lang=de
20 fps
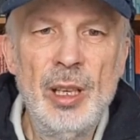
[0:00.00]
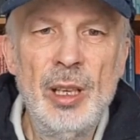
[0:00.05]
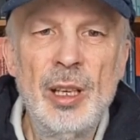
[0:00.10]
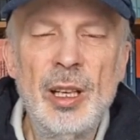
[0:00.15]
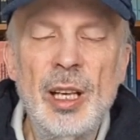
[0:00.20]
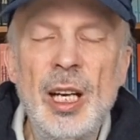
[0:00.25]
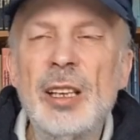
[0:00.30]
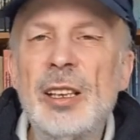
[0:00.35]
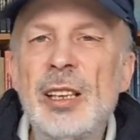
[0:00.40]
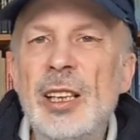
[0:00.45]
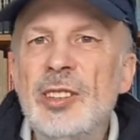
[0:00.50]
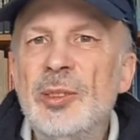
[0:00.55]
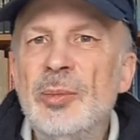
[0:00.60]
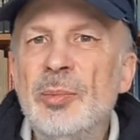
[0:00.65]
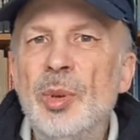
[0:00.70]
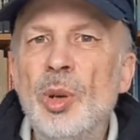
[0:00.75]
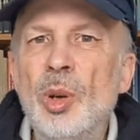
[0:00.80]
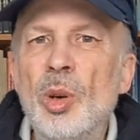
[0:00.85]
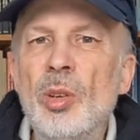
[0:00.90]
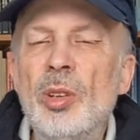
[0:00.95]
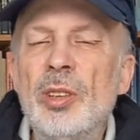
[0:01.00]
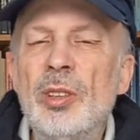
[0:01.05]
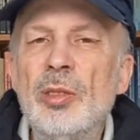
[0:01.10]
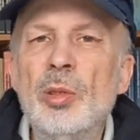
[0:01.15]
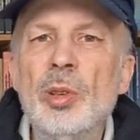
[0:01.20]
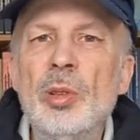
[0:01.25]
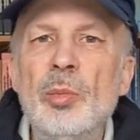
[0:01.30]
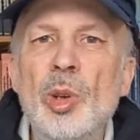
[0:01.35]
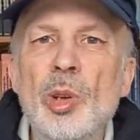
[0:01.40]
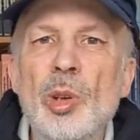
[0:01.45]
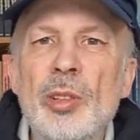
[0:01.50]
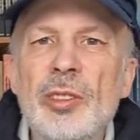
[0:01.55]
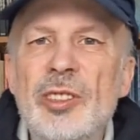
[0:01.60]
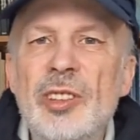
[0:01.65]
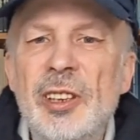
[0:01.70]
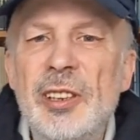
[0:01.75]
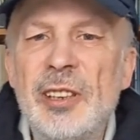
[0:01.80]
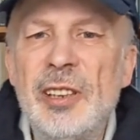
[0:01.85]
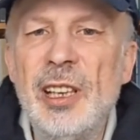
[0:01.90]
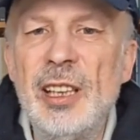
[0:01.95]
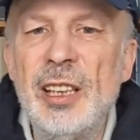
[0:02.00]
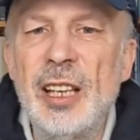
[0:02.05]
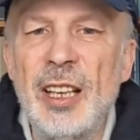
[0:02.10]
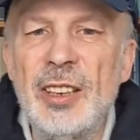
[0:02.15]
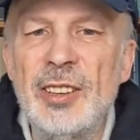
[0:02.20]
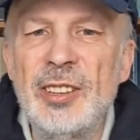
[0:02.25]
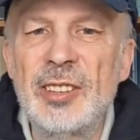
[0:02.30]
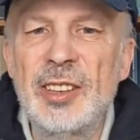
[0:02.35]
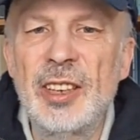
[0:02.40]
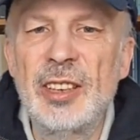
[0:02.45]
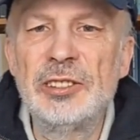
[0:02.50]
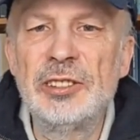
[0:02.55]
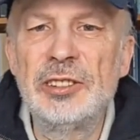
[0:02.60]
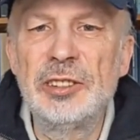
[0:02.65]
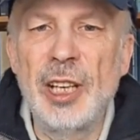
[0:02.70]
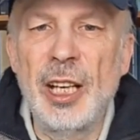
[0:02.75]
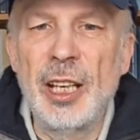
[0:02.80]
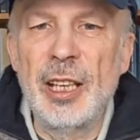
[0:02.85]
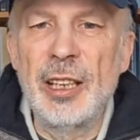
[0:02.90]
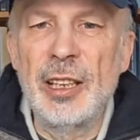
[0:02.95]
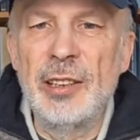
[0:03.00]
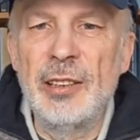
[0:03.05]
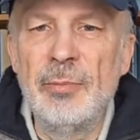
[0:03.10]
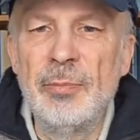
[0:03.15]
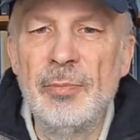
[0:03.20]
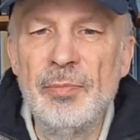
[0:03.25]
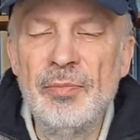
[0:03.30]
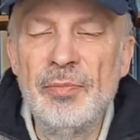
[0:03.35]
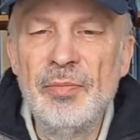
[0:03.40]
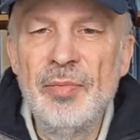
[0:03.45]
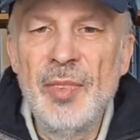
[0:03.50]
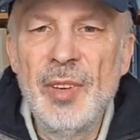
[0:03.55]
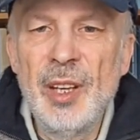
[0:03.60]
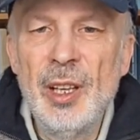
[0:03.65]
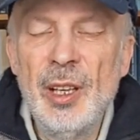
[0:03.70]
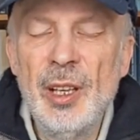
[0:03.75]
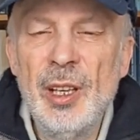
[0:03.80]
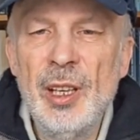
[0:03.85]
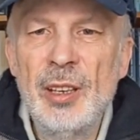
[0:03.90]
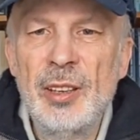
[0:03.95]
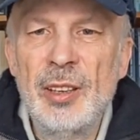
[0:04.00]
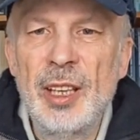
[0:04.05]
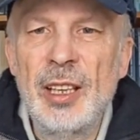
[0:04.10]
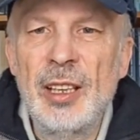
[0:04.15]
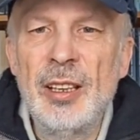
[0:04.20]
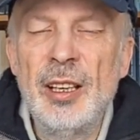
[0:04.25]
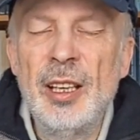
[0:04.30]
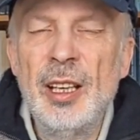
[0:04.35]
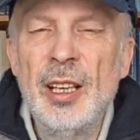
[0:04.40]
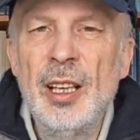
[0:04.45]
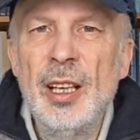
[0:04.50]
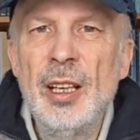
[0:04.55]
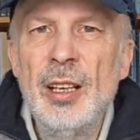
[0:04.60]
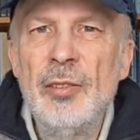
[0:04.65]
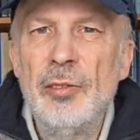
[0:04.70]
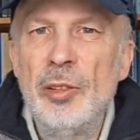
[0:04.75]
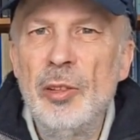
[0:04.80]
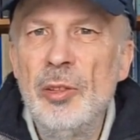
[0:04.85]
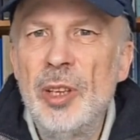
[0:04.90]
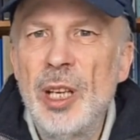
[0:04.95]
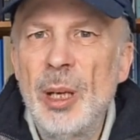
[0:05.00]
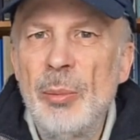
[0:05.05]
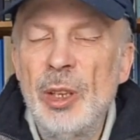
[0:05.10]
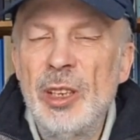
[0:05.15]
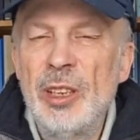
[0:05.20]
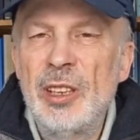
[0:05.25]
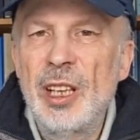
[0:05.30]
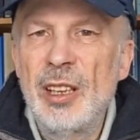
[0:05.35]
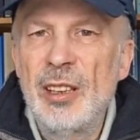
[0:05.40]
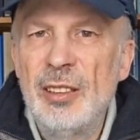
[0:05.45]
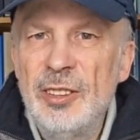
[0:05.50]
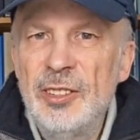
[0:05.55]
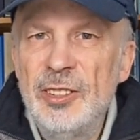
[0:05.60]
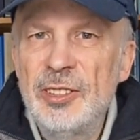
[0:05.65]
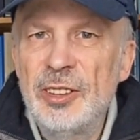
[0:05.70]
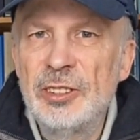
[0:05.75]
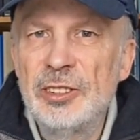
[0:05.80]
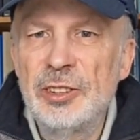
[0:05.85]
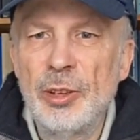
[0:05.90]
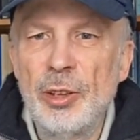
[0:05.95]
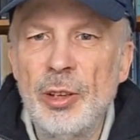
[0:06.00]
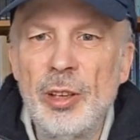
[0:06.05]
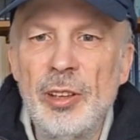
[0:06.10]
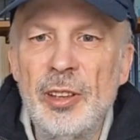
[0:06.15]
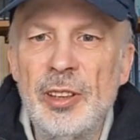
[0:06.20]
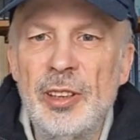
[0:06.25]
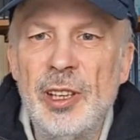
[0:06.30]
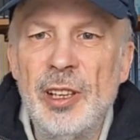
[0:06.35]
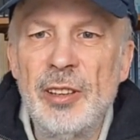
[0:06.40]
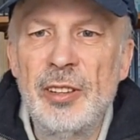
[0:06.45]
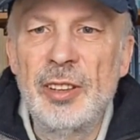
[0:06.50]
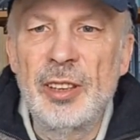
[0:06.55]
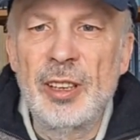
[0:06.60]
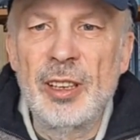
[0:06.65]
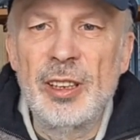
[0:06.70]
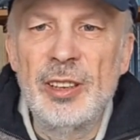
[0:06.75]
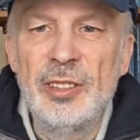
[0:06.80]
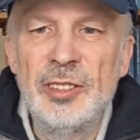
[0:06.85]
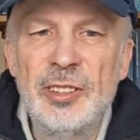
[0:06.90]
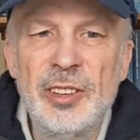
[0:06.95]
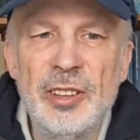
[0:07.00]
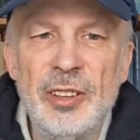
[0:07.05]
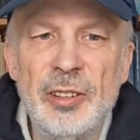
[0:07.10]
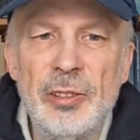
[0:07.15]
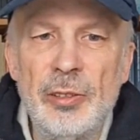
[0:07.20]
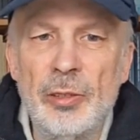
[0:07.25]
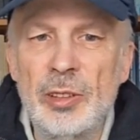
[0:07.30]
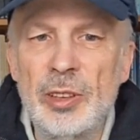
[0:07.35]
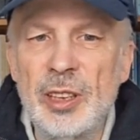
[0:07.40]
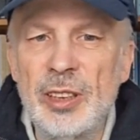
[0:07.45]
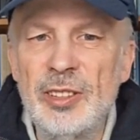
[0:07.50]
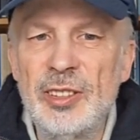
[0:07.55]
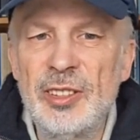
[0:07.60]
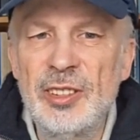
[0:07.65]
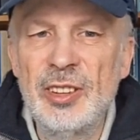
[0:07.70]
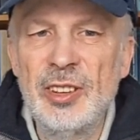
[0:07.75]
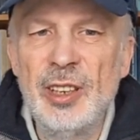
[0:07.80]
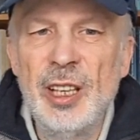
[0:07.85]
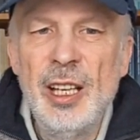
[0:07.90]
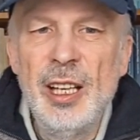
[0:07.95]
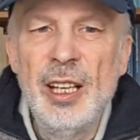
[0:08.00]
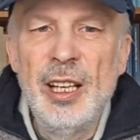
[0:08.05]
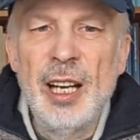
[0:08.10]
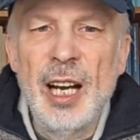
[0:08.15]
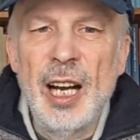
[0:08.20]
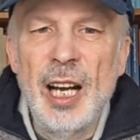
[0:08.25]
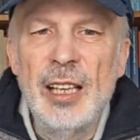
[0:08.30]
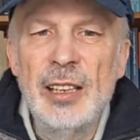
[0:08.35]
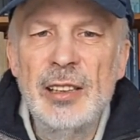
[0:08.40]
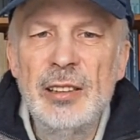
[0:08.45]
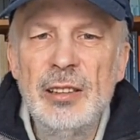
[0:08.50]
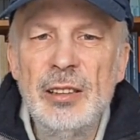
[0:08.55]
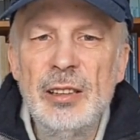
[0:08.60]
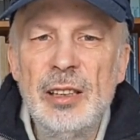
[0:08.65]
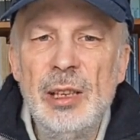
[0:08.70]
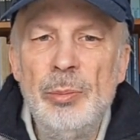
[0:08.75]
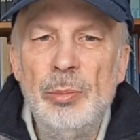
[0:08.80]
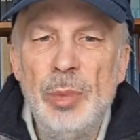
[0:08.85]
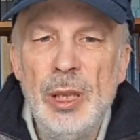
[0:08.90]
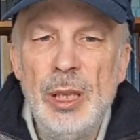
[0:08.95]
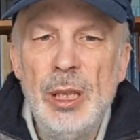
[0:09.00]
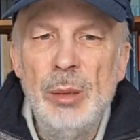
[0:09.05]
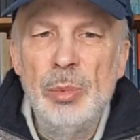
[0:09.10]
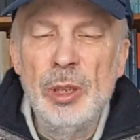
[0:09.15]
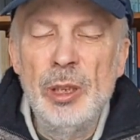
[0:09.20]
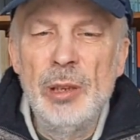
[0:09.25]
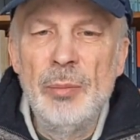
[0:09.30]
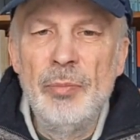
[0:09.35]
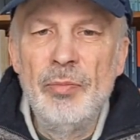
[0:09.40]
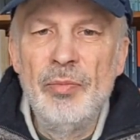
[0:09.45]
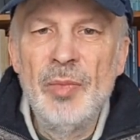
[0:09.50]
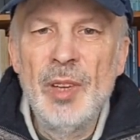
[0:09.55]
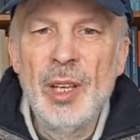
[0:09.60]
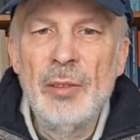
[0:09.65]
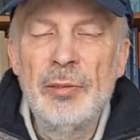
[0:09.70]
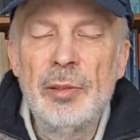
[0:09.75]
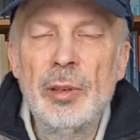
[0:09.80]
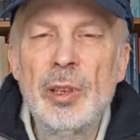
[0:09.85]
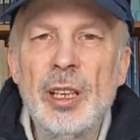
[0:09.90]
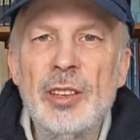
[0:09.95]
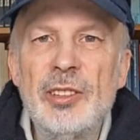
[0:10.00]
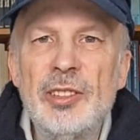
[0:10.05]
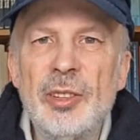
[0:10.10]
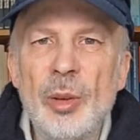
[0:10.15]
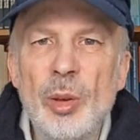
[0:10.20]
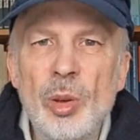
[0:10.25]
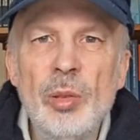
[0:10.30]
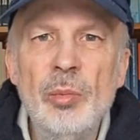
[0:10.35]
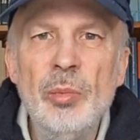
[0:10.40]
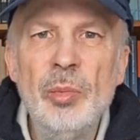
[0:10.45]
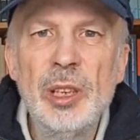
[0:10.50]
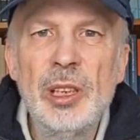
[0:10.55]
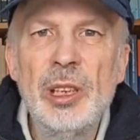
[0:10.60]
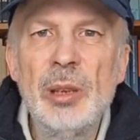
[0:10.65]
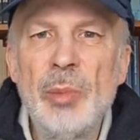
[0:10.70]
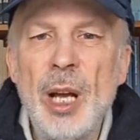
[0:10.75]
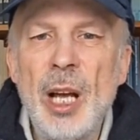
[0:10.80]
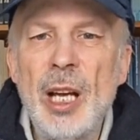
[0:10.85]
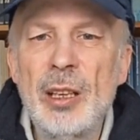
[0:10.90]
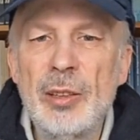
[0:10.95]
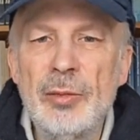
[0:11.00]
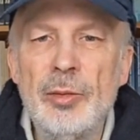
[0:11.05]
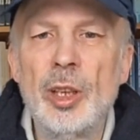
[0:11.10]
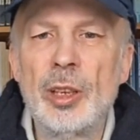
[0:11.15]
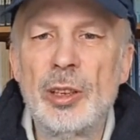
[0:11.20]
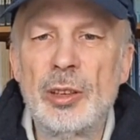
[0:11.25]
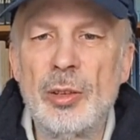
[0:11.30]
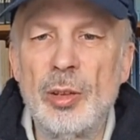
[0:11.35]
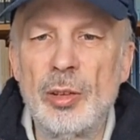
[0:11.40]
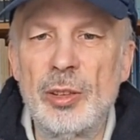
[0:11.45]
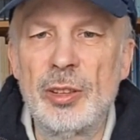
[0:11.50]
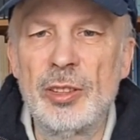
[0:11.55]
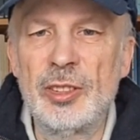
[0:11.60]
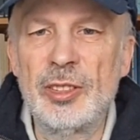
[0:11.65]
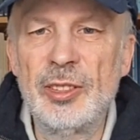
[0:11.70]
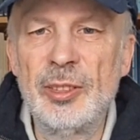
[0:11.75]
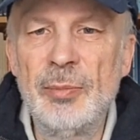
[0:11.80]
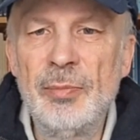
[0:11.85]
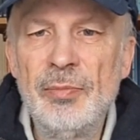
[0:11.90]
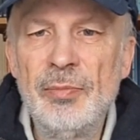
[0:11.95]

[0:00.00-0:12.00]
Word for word: An diesem Punkt nun mögen sich die Geister scheiden. Denn fundamentalistisch orientierte Christinnen und Christen halten die Bibel für das unmittelbare Wort Gottes,